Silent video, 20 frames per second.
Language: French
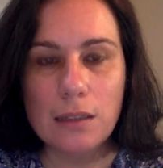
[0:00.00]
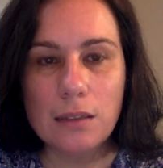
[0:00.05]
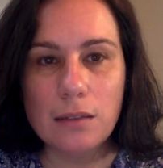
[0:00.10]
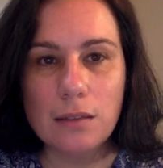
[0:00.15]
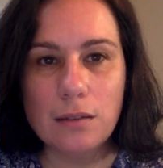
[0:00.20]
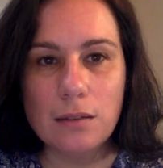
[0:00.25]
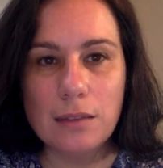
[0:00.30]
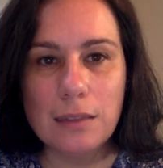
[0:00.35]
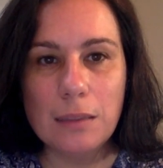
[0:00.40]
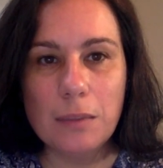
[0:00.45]

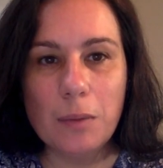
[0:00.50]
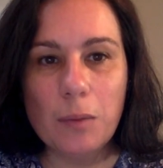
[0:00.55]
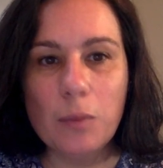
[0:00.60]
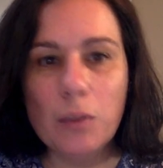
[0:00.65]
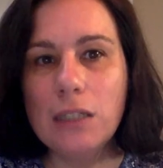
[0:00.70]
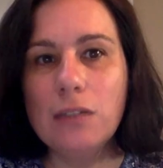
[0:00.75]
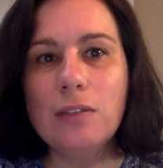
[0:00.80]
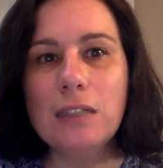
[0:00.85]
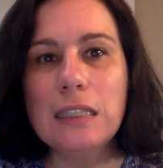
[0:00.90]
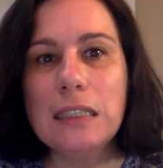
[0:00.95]
euh, c'est pas moi
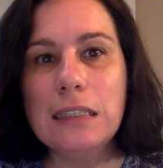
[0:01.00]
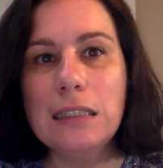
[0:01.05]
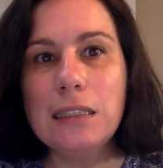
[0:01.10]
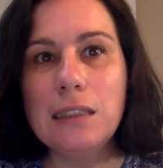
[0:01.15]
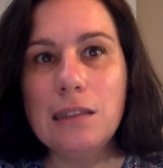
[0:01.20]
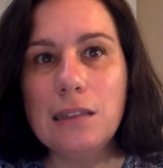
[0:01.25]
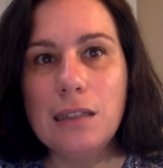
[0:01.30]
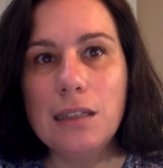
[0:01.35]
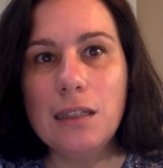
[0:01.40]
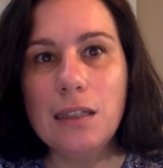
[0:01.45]
qui vais
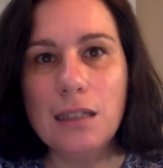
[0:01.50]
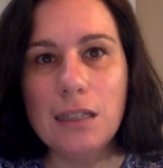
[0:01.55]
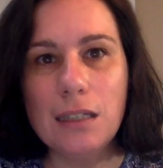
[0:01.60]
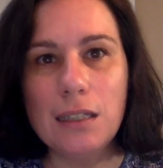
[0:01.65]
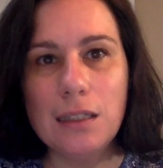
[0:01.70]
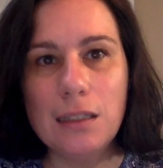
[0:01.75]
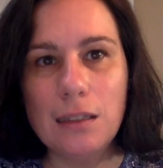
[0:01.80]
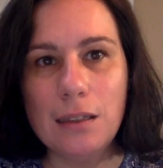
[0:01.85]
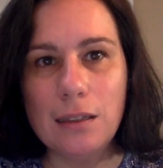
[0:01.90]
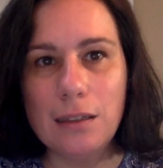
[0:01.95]
décider
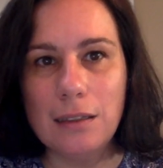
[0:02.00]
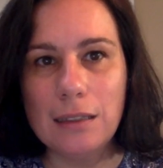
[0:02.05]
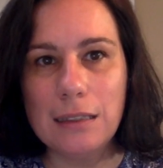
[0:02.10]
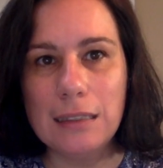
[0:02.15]
et